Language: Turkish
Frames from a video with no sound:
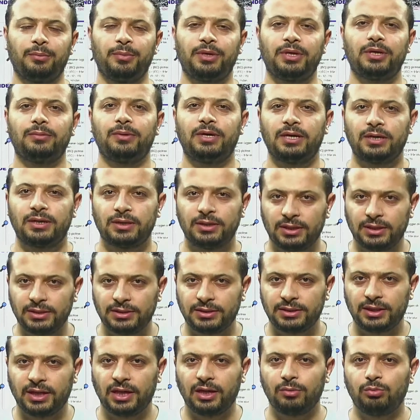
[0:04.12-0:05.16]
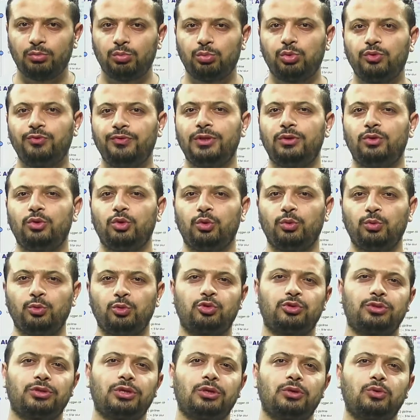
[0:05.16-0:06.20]
Merhaba arkadaşlar. Bu
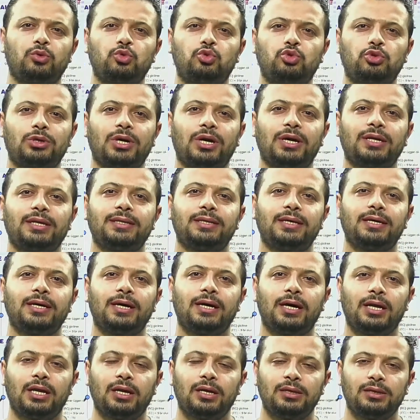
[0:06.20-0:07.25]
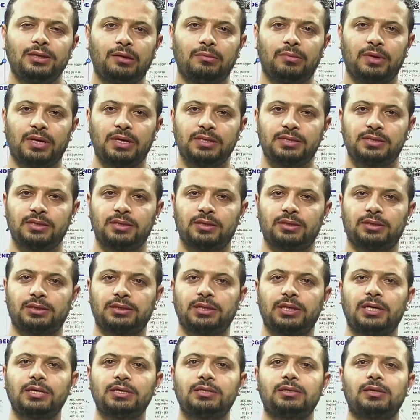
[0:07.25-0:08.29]
videomuzda üçgende alandan
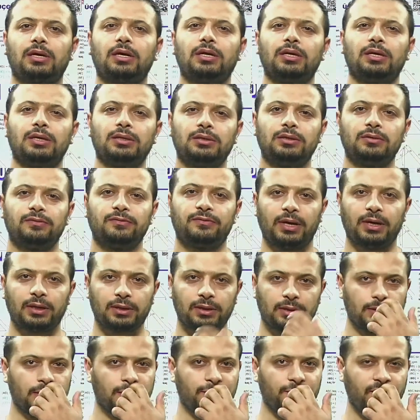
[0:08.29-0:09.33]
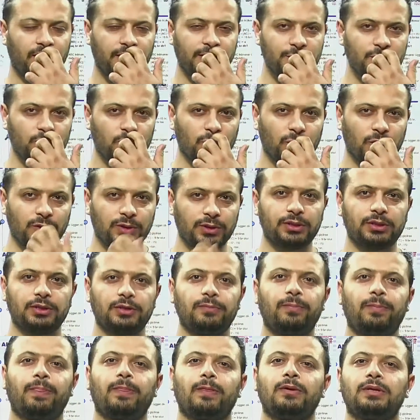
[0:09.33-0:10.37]
bahsedeceğiz. Alanın farklı
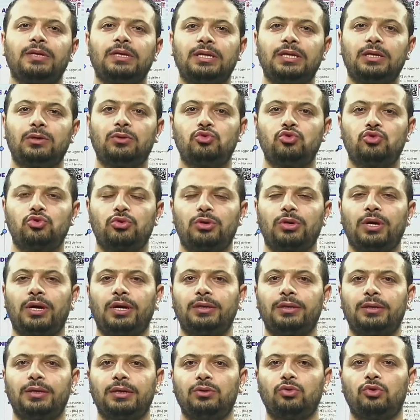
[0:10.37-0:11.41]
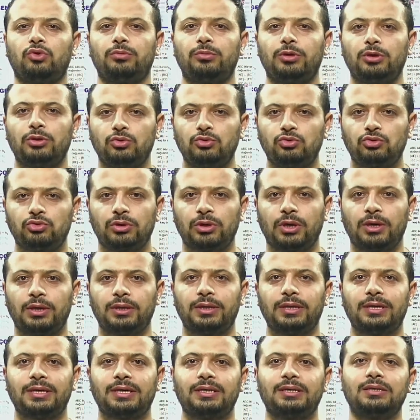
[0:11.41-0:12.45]
versiyonları, dik üçgende, normal
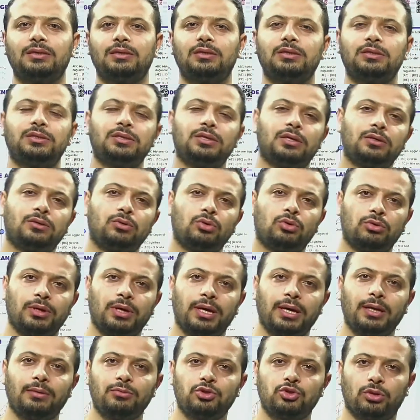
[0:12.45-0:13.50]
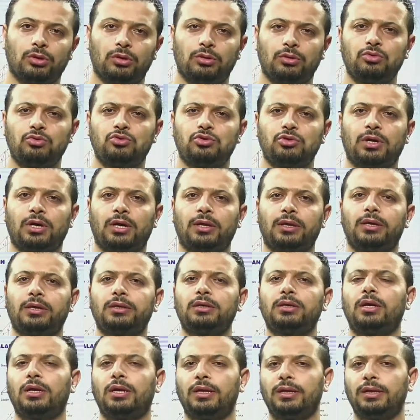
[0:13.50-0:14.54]
üçgende ya da dışa doğru eğilmiş olan
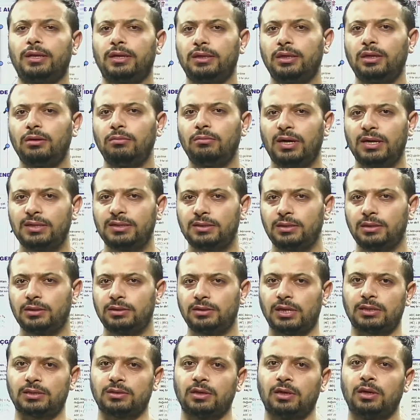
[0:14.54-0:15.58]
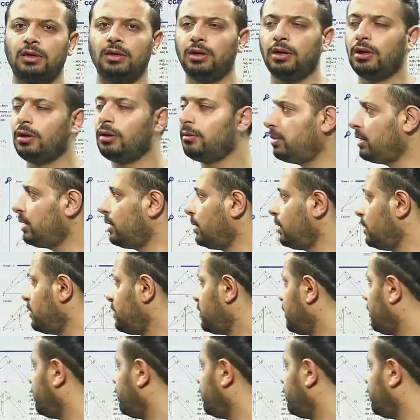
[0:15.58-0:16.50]
üçgenlerde alanlardan bahsedeceğiz. Bir giriş